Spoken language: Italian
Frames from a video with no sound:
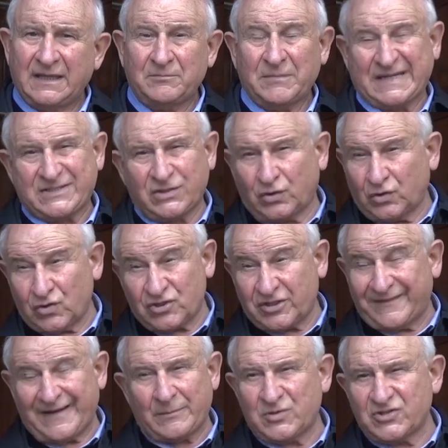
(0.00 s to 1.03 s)
Ma ci
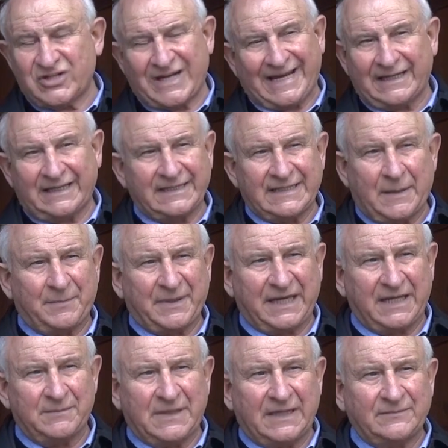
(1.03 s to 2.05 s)
conoscevamo già anche da
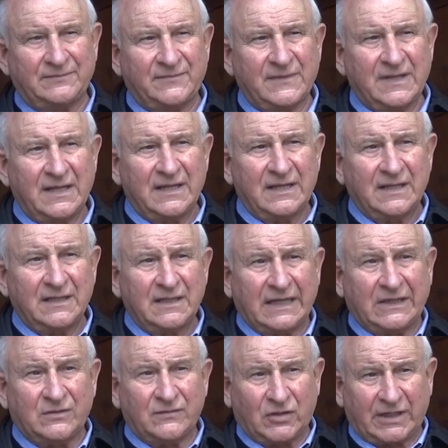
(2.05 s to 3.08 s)
prima.
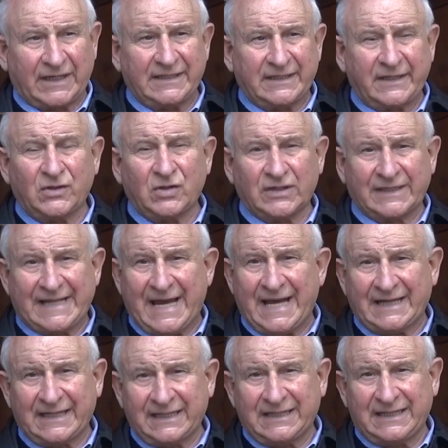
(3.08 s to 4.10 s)
Ecco, vorrei
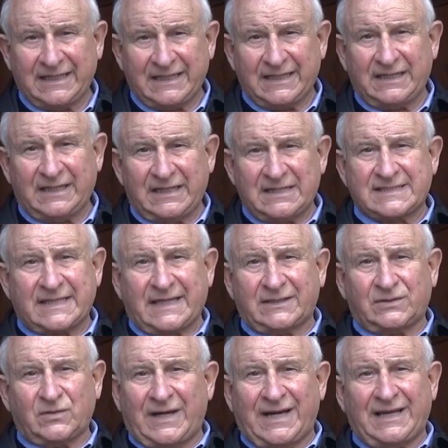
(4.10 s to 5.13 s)
ricordare che è
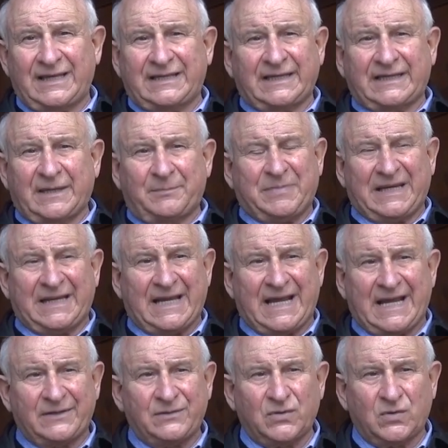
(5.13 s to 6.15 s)
stato anche
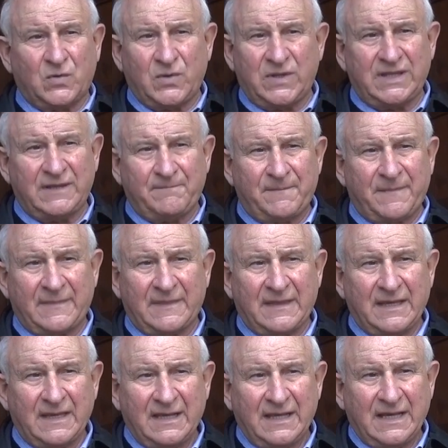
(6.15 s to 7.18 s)
cappellano qui
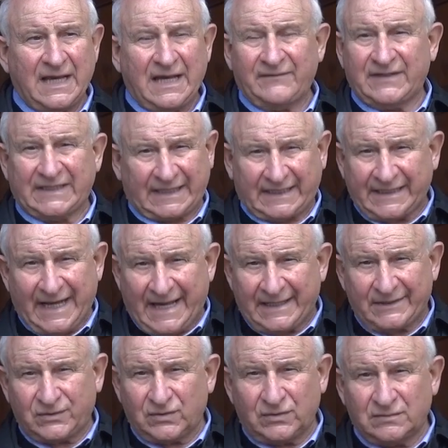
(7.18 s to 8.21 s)
a
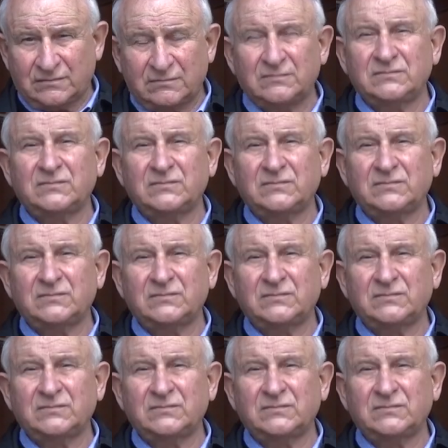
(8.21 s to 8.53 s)
Vergato.